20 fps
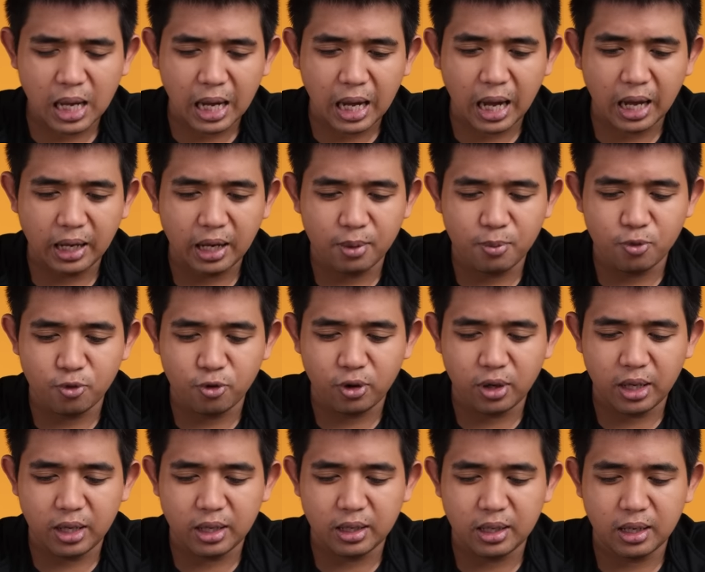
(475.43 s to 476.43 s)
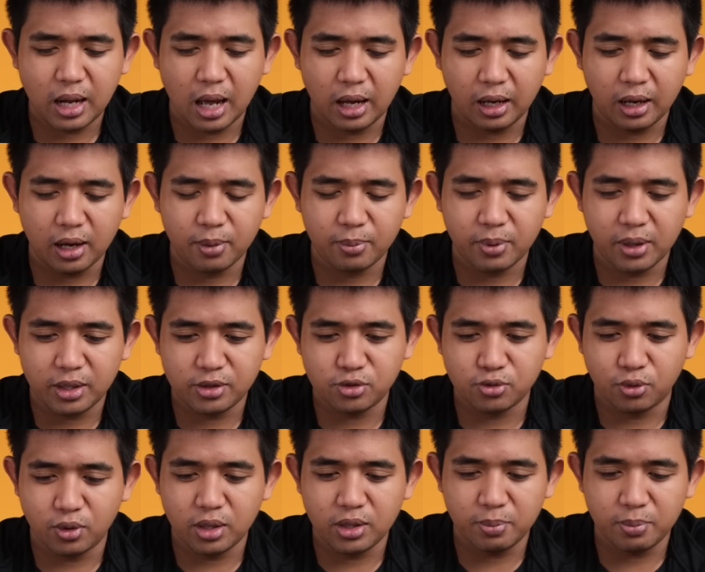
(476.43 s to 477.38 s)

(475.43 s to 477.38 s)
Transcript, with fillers: kayak mungkin agak berat juga